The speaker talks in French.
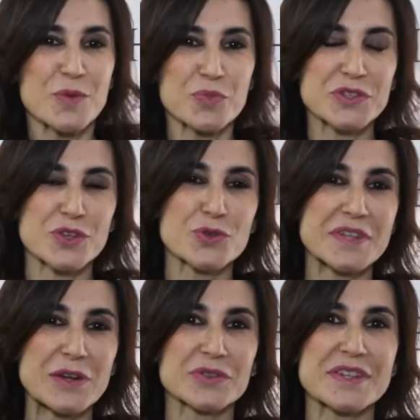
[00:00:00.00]
puisque nous
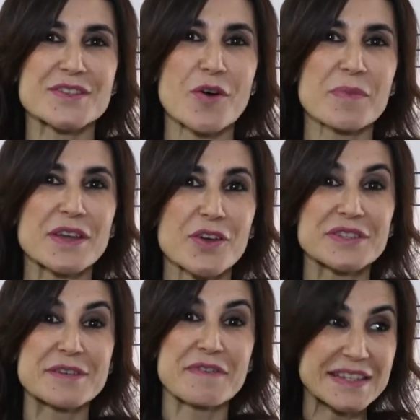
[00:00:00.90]
allons désormais euh,
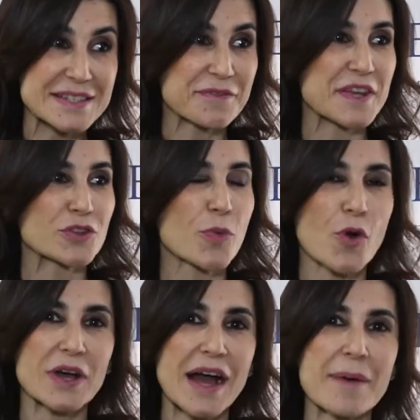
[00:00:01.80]
diversifier nos
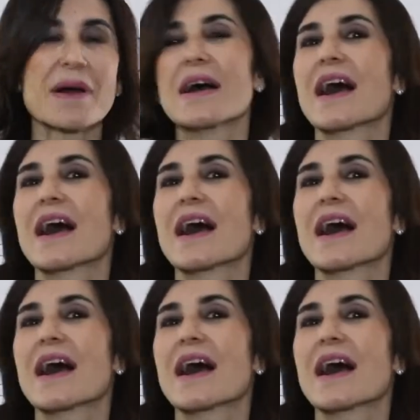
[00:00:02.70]
programmes.